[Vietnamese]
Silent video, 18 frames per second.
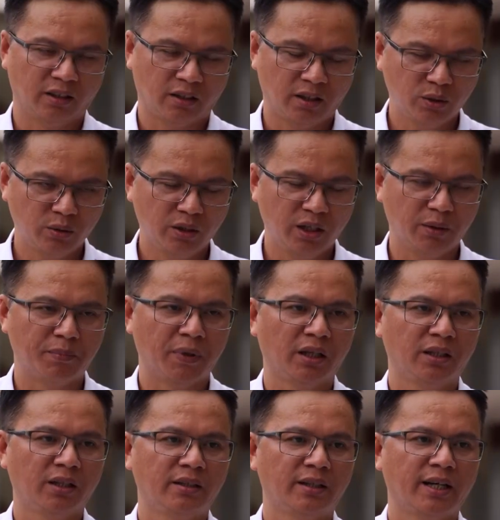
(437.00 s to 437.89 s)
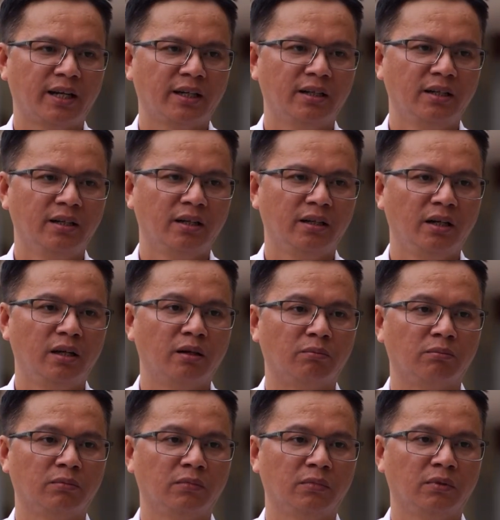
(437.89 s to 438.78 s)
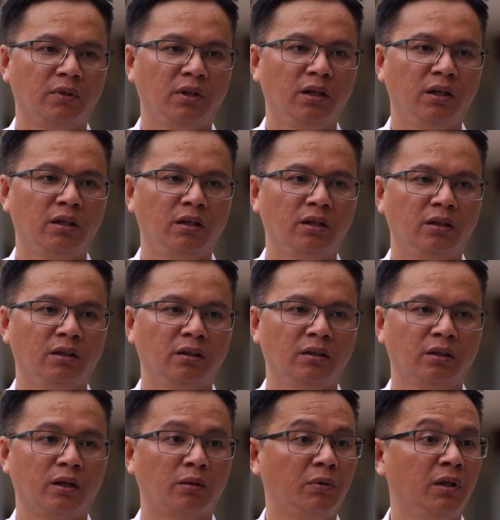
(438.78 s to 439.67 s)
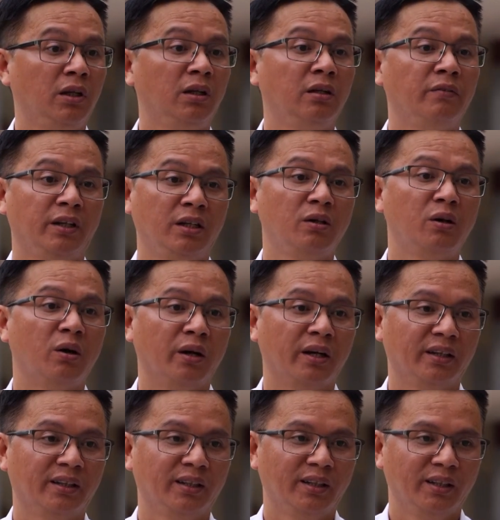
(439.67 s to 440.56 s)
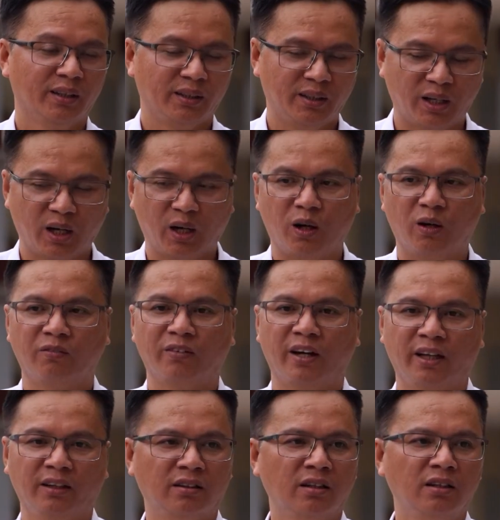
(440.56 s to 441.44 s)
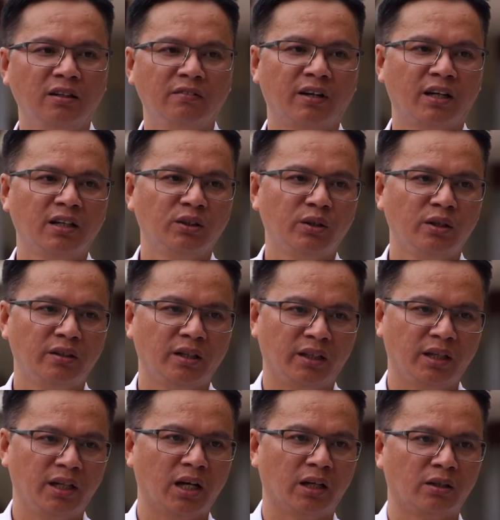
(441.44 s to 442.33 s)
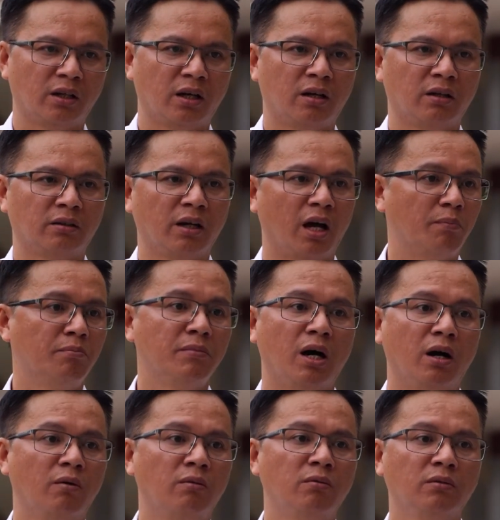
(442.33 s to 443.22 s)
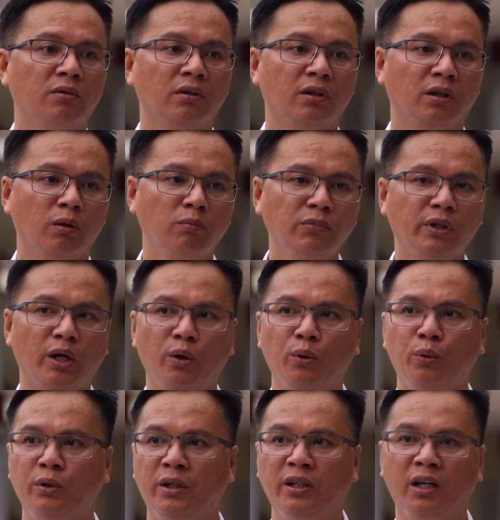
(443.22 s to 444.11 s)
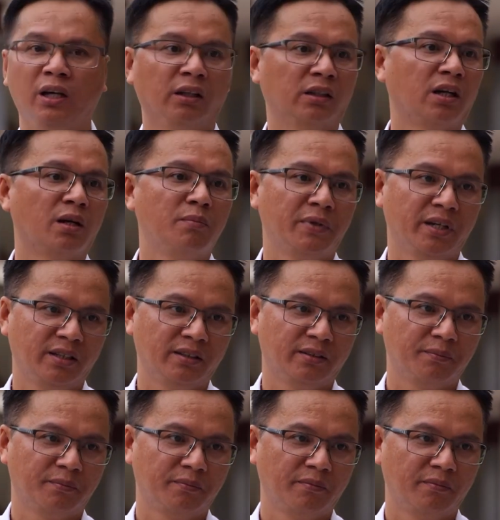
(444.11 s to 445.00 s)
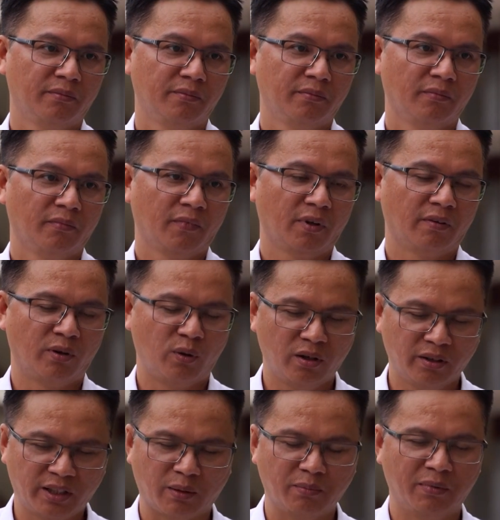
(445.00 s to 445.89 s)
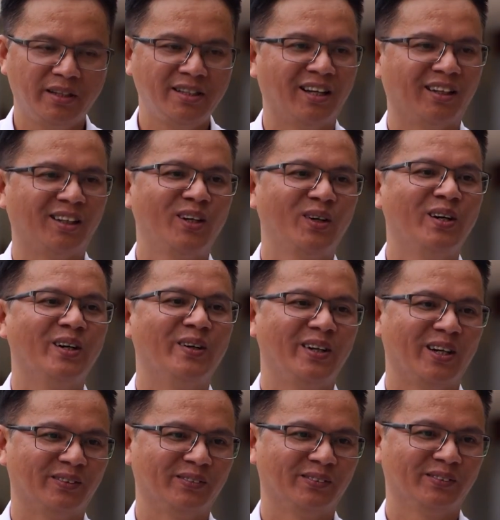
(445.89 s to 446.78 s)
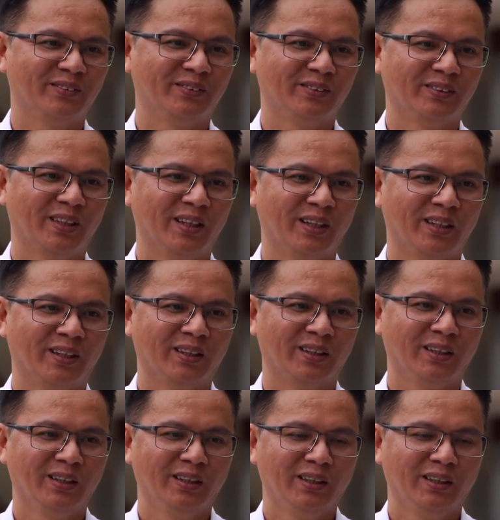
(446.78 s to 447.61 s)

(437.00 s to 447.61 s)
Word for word: Các doanh nghiệp mà các chức năng đưa đi động đi lao động đi làm việc nước ngoài ấy, thì họ phải tư vấn tuyên truyền thế nào cho đảm bảo đúng theo những gì người ta cam kết và quan trọng là nhận thức của người lao động. À,